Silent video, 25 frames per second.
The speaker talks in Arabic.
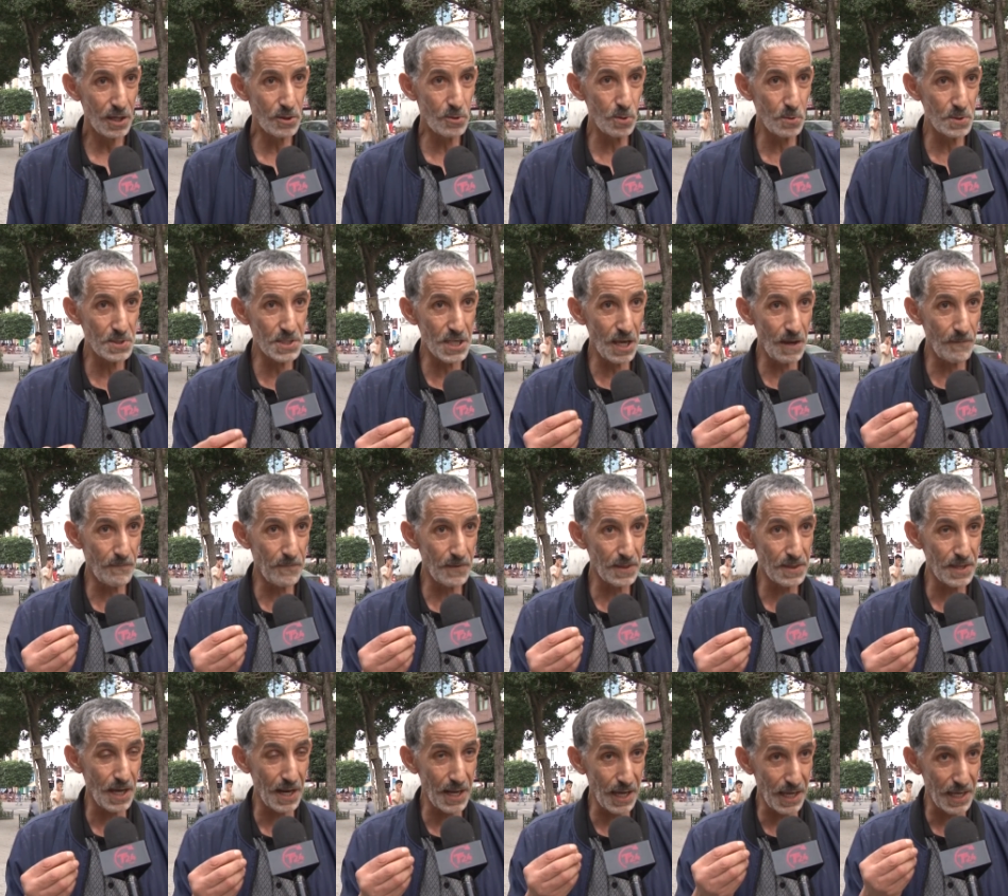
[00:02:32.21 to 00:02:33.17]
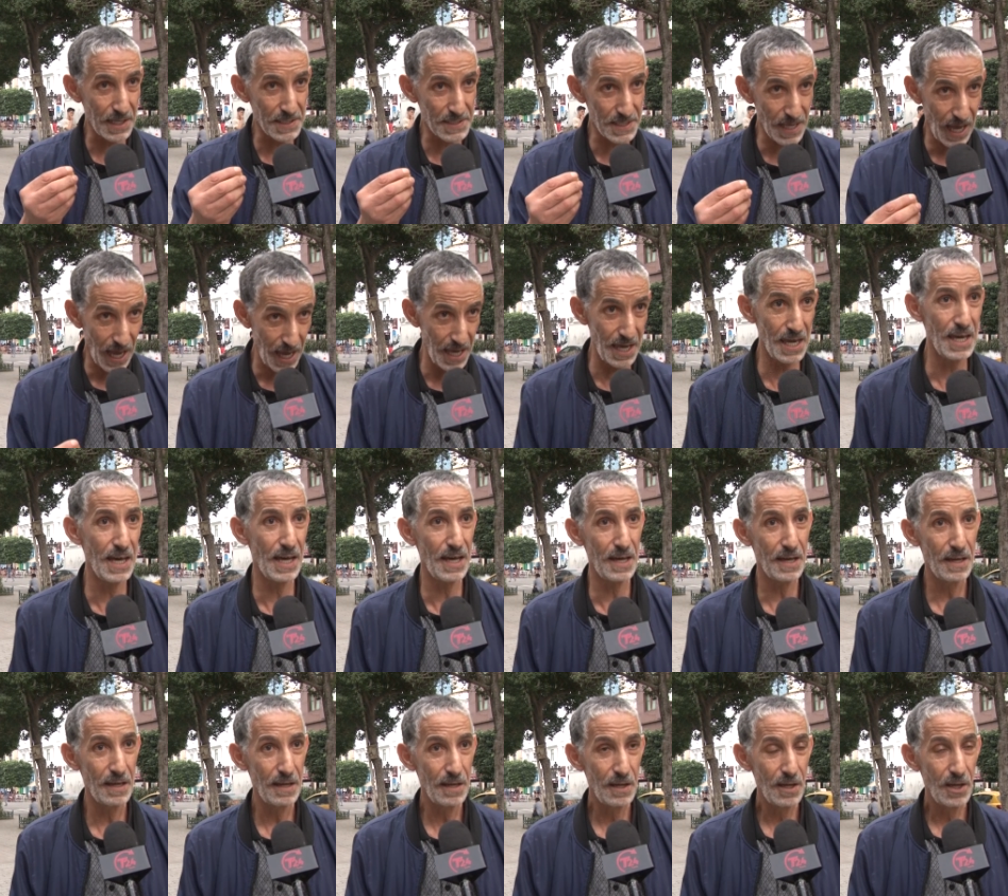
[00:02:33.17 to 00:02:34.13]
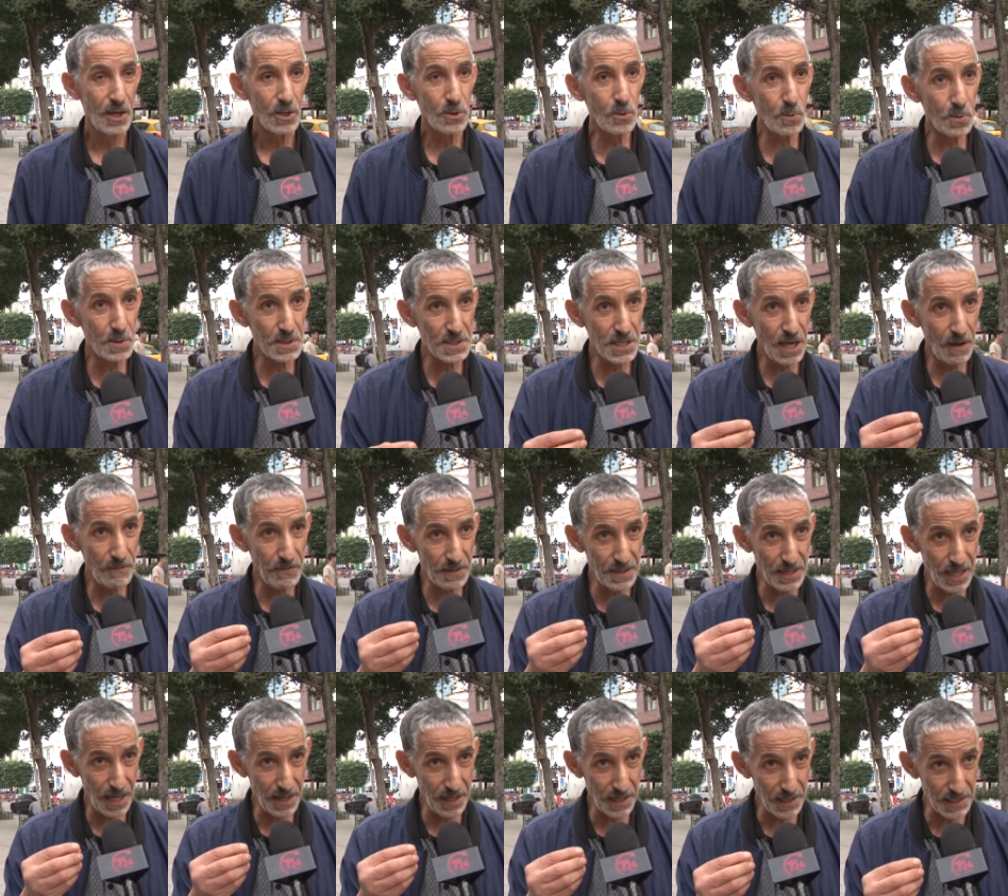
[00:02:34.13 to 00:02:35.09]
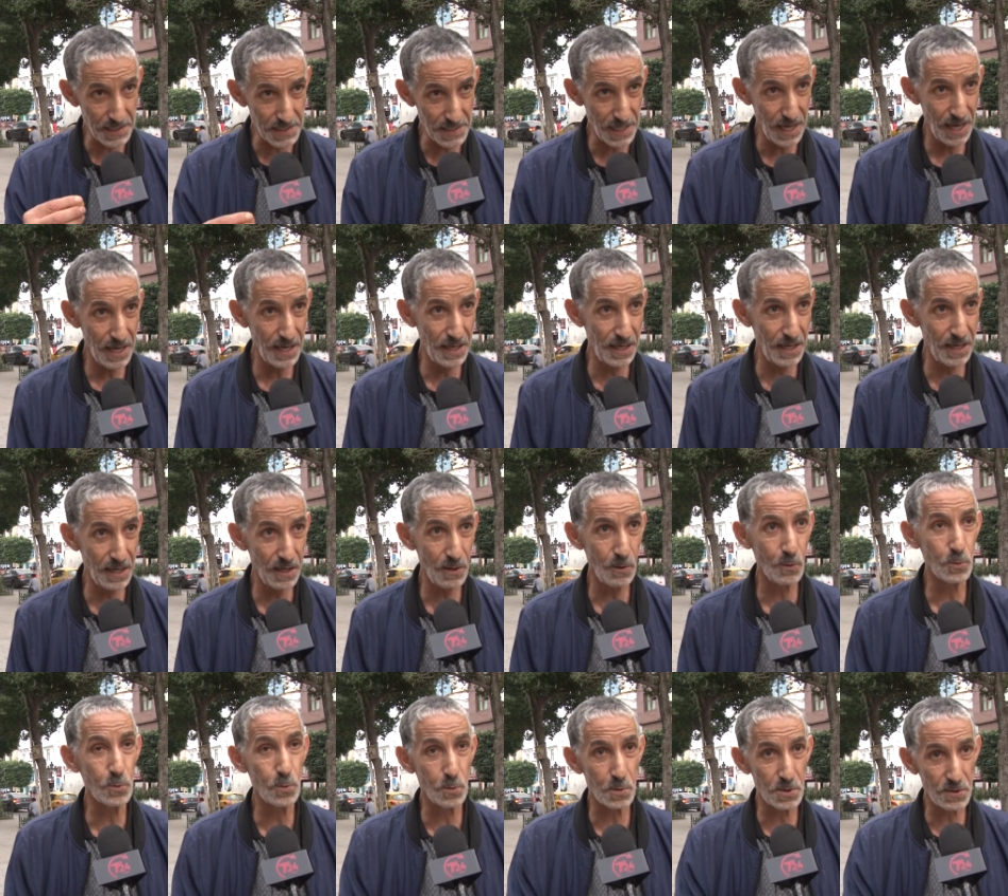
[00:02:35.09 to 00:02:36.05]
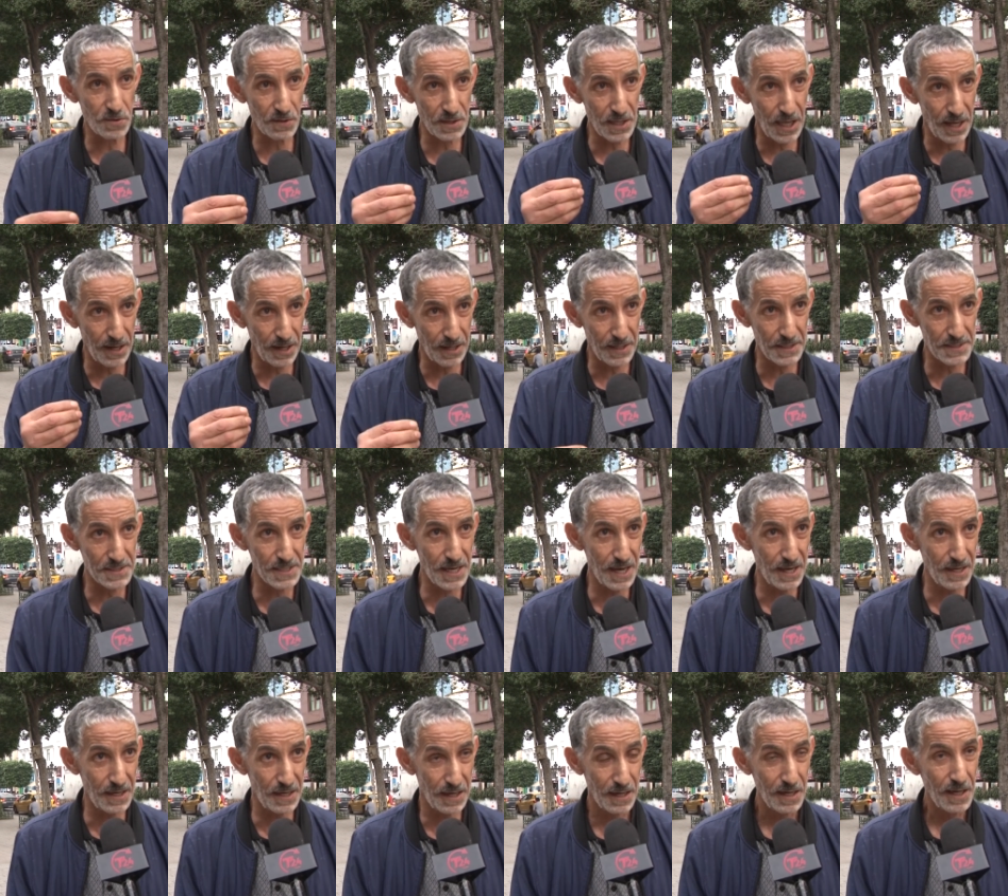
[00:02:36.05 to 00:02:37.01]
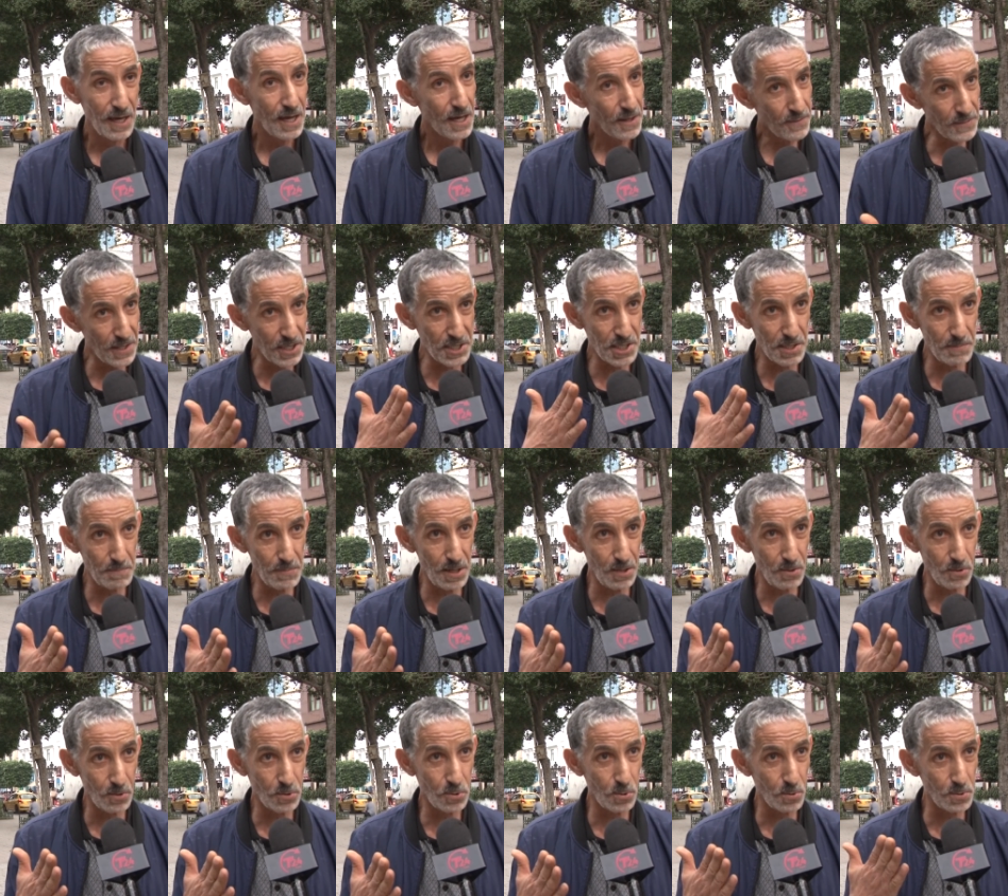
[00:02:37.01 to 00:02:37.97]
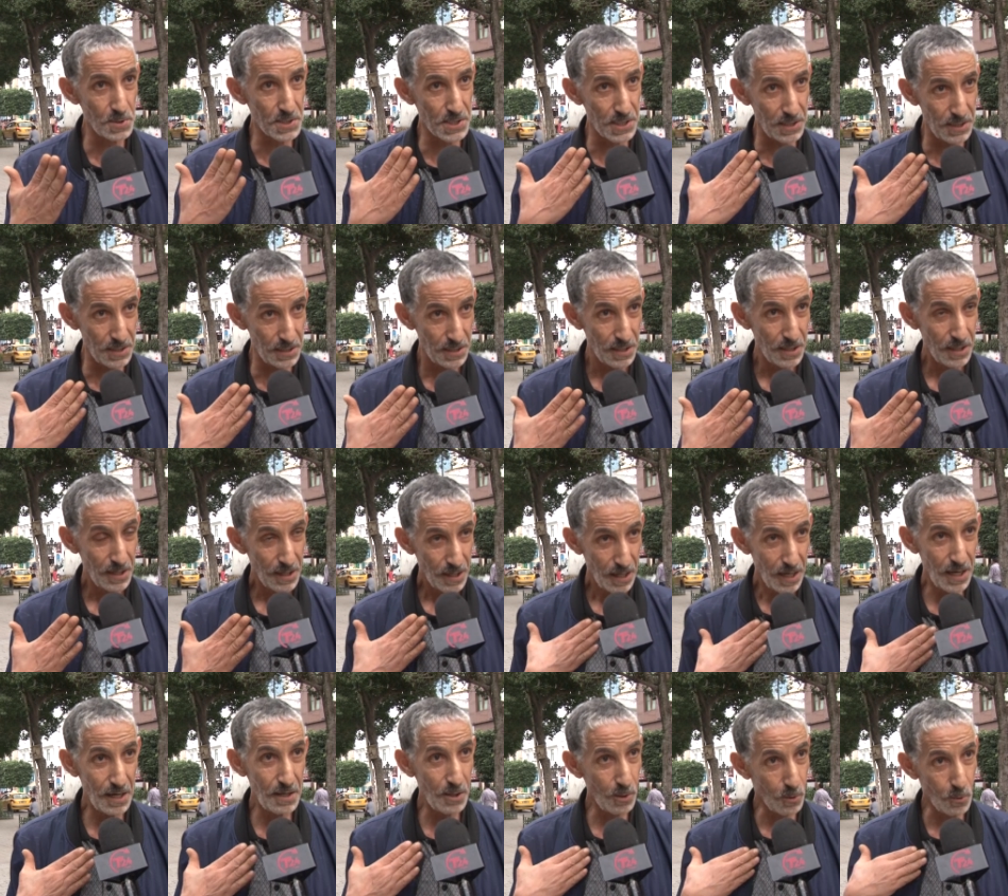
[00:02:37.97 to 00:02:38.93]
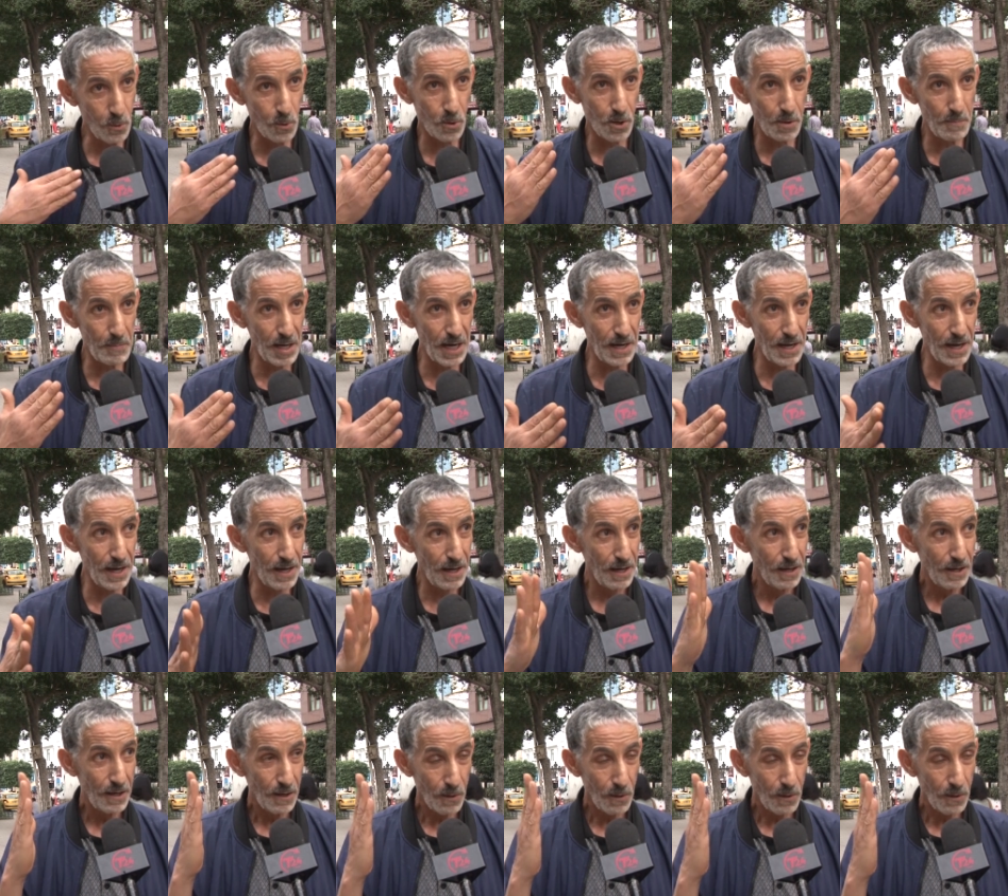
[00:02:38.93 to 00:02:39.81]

تونس هي في الطريق الصحيح تونس هي في الطريق الصحيح وتونس في الطريق الصحيح 12 مليون تونسي اني خوكم هنا